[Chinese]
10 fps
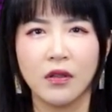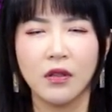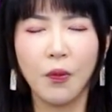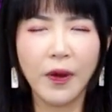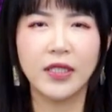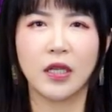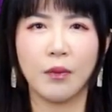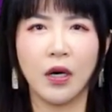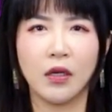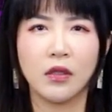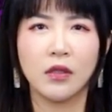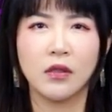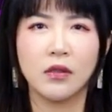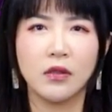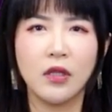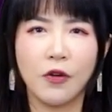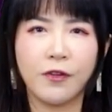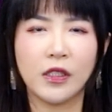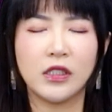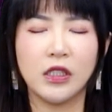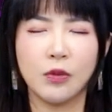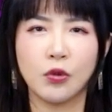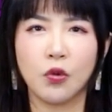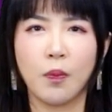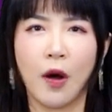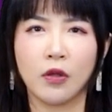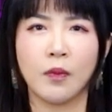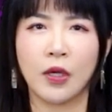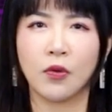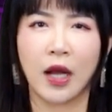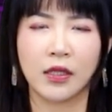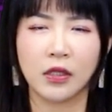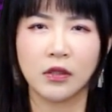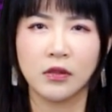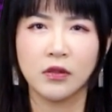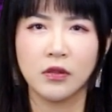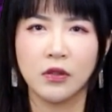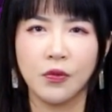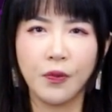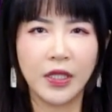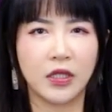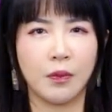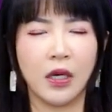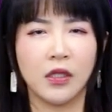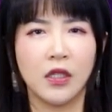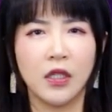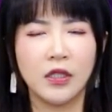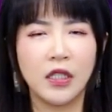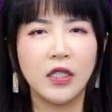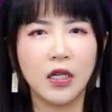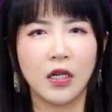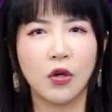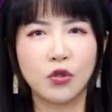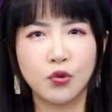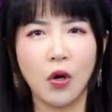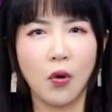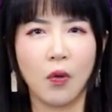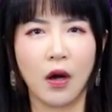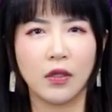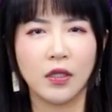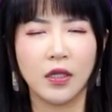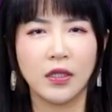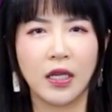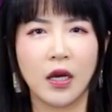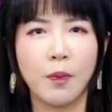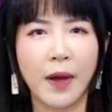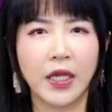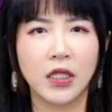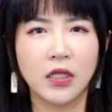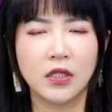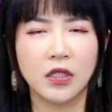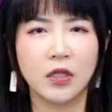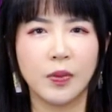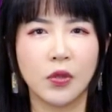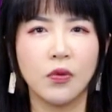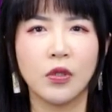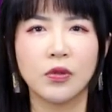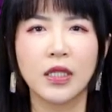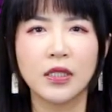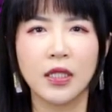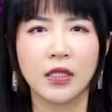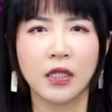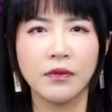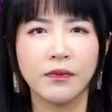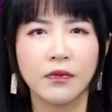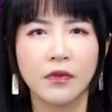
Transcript: 那为什么要放弃那么多跑到美国来呢？为什么宁可要说谎？也要办一个政治庇护，留在这里呢？